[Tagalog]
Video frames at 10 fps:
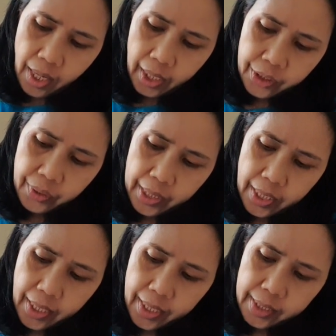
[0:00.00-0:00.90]
Actually
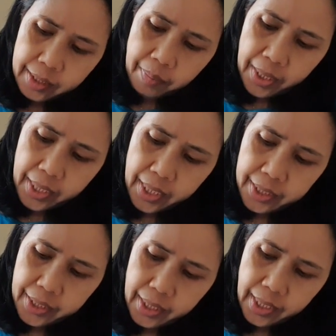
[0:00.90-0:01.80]
guys, maganda
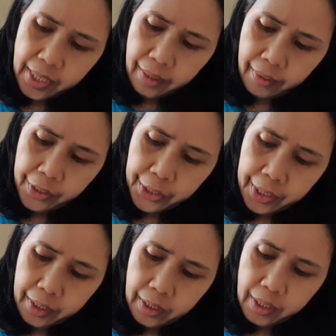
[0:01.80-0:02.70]
siyang
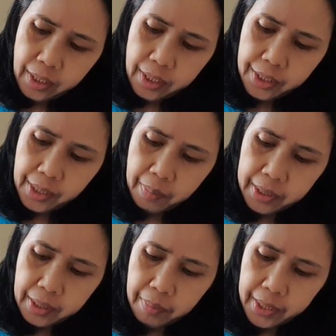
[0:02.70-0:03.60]
leather. Hindi siya
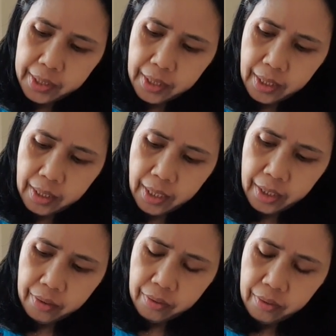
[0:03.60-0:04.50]
basta-bastang ano.